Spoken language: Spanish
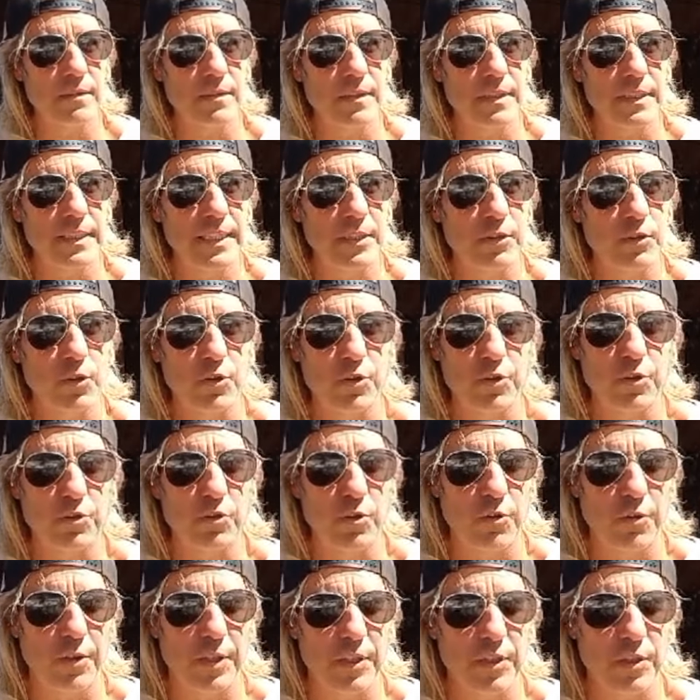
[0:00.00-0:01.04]
que todo esto
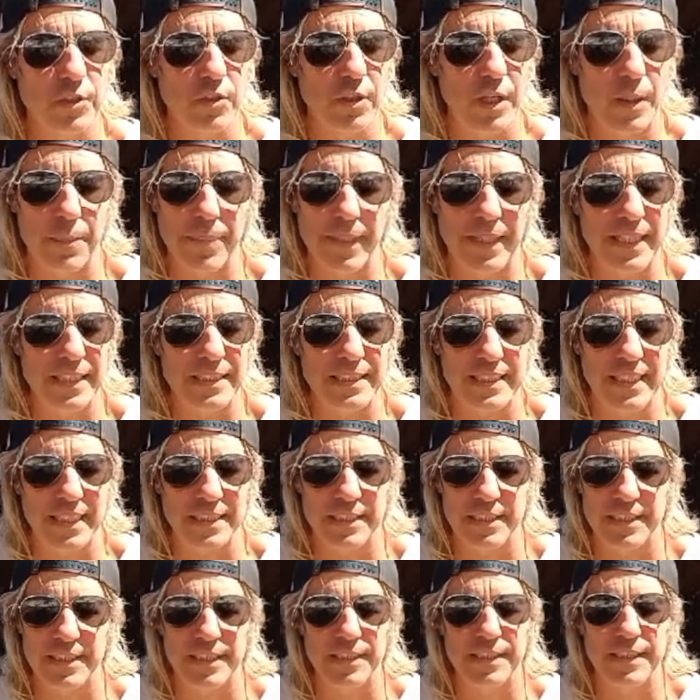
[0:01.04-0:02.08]
lo he hecho apenas
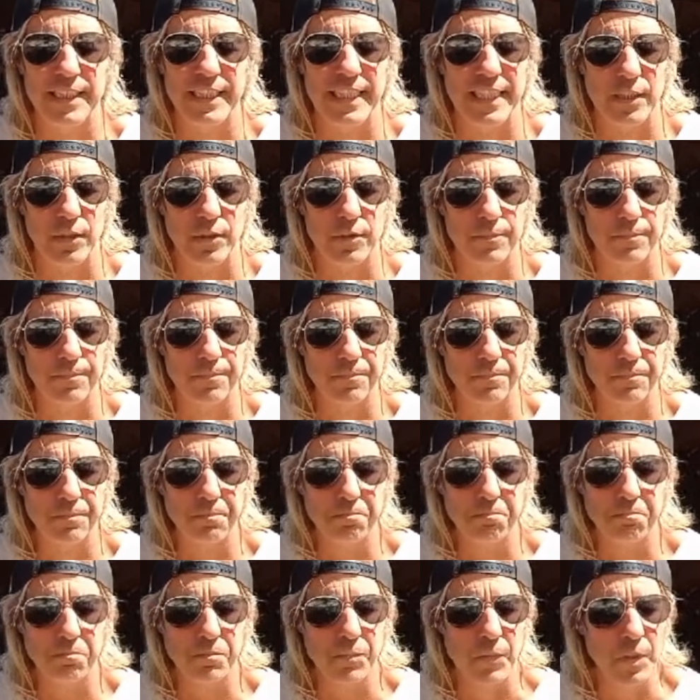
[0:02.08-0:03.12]
casi sin dinero
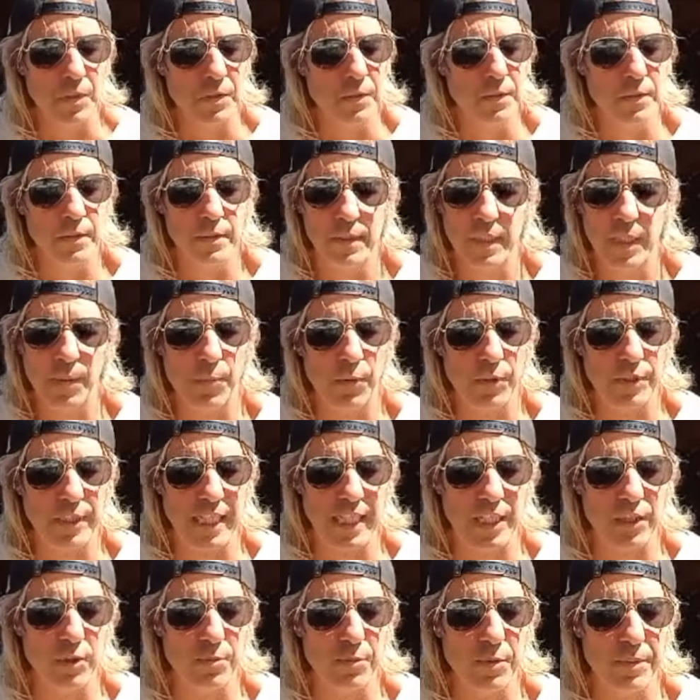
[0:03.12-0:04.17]

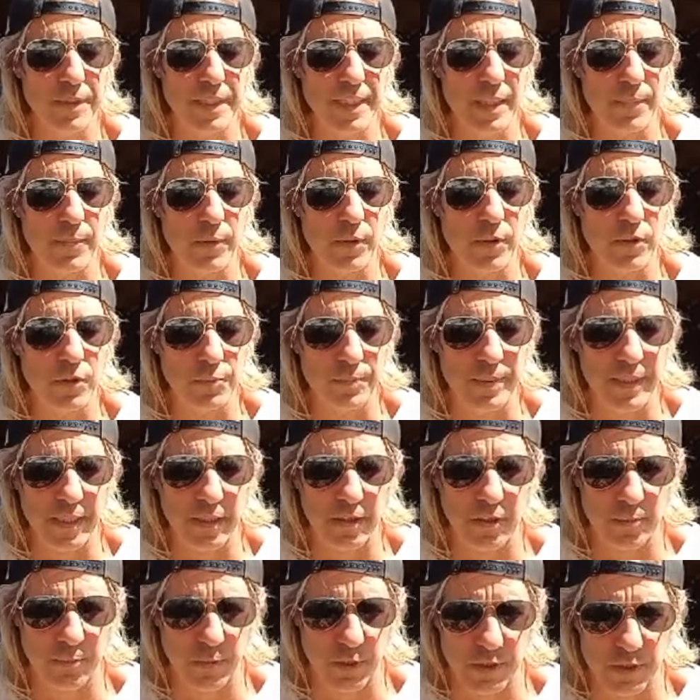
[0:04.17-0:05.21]
hipotecando mi vida por los
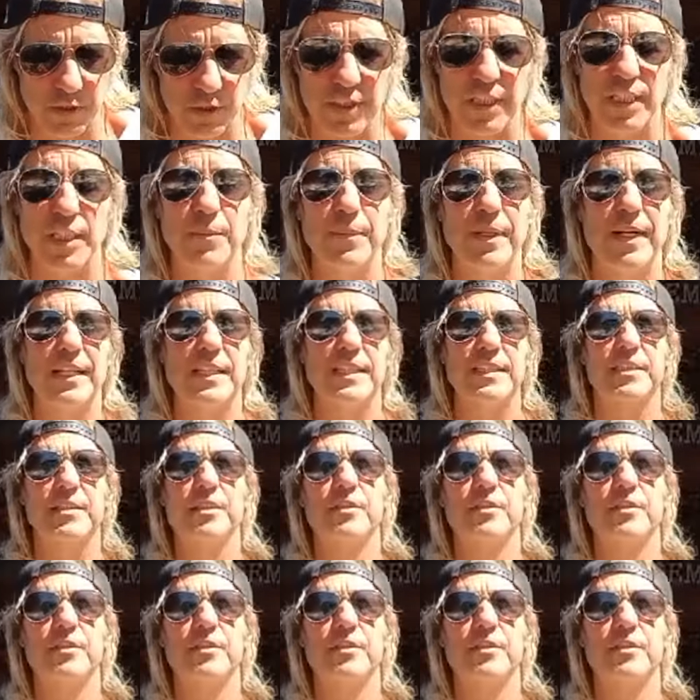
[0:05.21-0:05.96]
perros, por estos animales.